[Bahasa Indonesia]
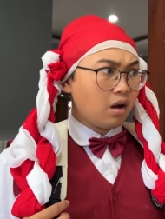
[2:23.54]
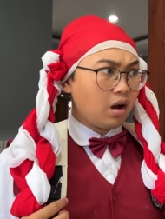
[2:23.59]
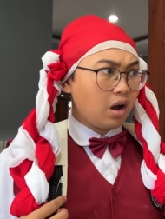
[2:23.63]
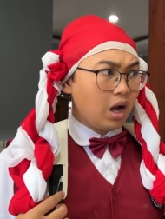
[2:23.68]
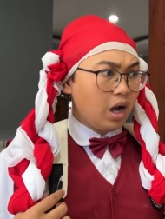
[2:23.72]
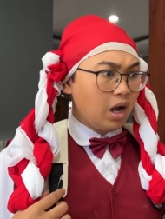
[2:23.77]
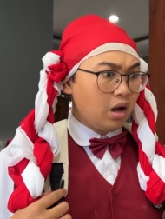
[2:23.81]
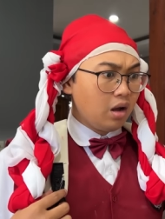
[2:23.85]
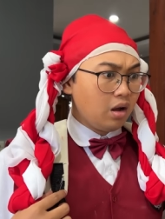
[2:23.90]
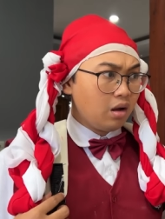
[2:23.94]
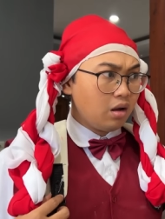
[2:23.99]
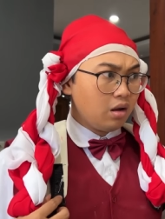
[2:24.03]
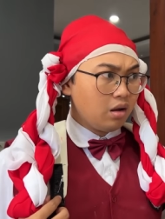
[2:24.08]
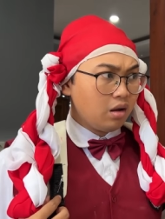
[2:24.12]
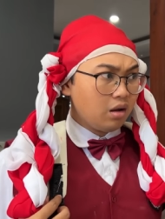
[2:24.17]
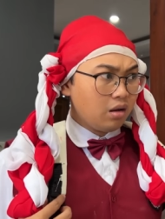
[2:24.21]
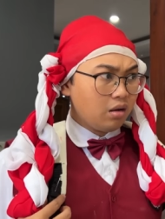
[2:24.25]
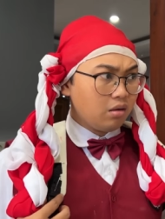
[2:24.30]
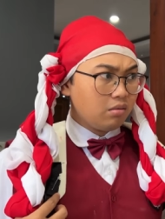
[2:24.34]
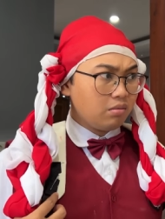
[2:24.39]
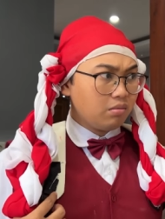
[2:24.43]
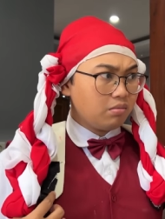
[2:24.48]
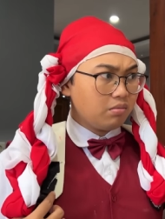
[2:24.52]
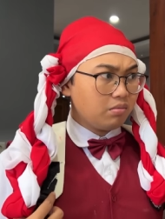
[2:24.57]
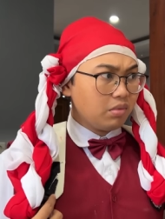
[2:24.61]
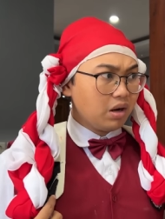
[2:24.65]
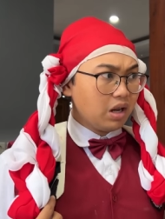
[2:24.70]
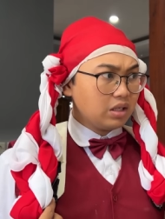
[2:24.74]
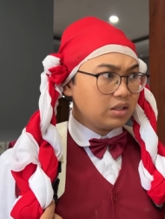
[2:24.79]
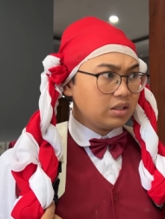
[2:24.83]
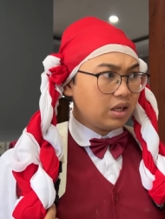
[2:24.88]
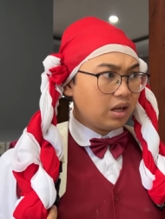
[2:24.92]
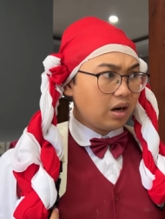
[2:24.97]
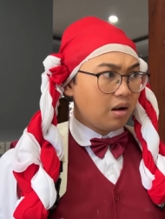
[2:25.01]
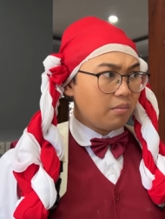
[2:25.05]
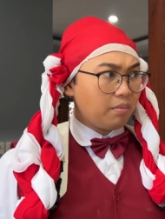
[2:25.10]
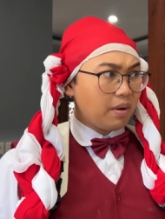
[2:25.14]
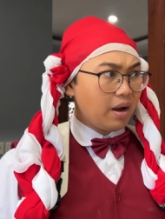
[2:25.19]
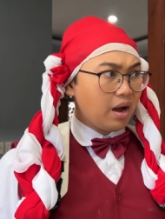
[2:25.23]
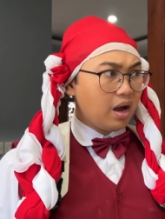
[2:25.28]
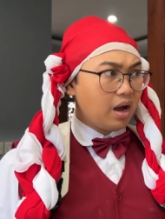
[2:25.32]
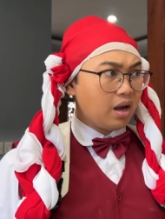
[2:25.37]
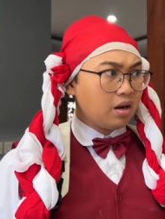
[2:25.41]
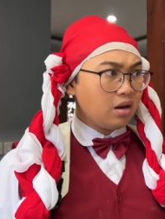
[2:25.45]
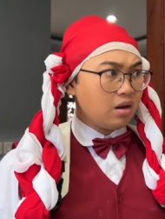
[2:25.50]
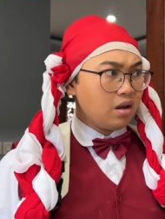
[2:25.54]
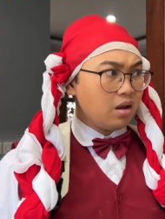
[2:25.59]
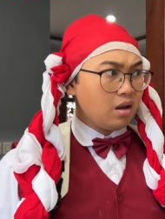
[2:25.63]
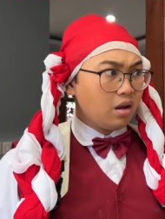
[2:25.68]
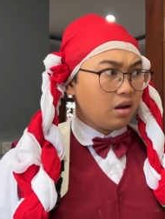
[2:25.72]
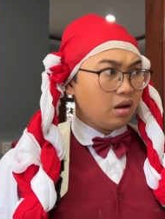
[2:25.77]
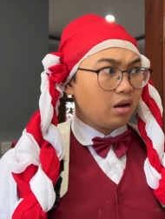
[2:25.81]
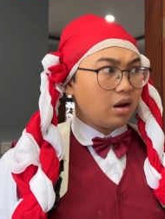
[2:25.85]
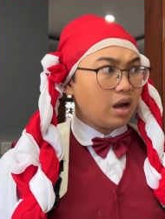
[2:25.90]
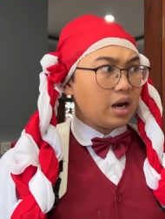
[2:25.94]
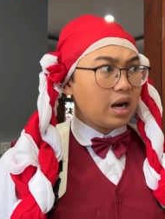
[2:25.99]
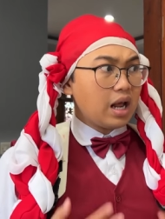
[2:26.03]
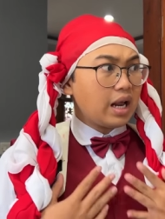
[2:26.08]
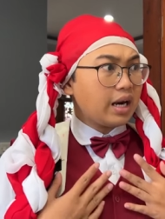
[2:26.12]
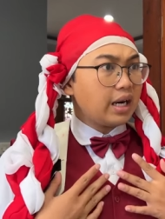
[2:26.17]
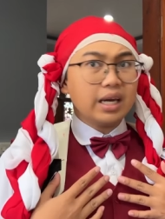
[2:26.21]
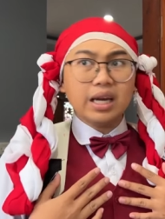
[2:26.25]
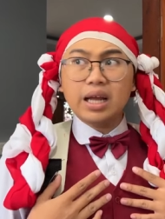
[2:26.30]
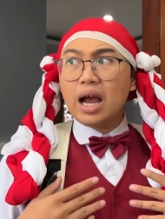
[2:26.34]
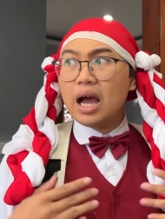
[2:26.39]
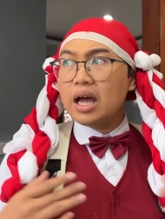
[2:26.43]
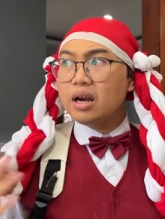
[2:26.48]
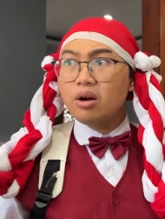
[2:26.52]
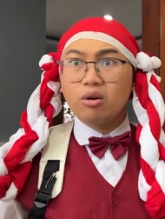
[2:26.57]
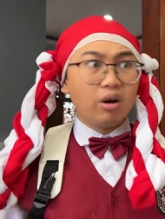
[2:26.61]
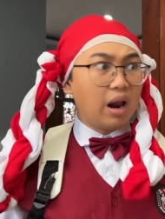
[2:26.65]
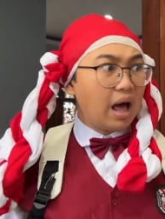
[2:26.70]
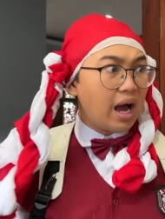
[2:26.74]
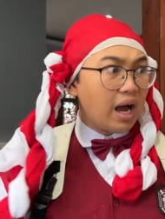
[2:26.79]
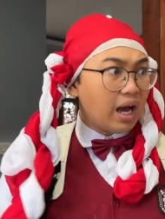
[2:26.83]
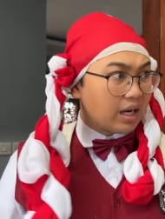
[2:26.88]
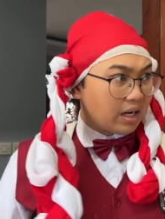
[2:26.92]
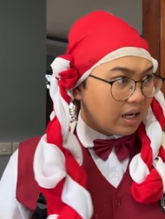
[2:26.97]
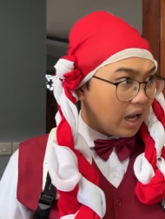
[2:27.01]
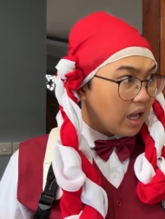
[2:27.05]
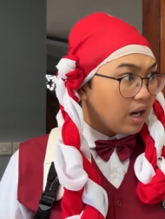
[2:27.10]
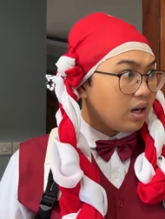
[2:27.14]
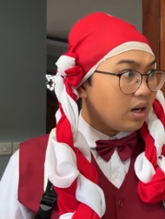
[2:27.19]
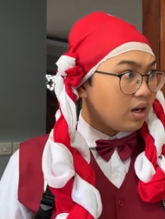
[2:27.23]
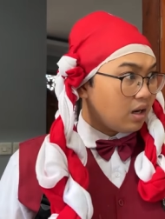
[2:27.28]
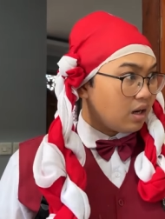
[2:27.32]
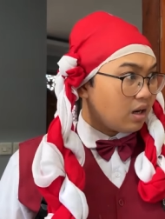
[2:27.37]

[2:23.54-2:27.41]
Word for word: Hah? Belajar apaan? Kan hari ini nggak ada ulangan kan?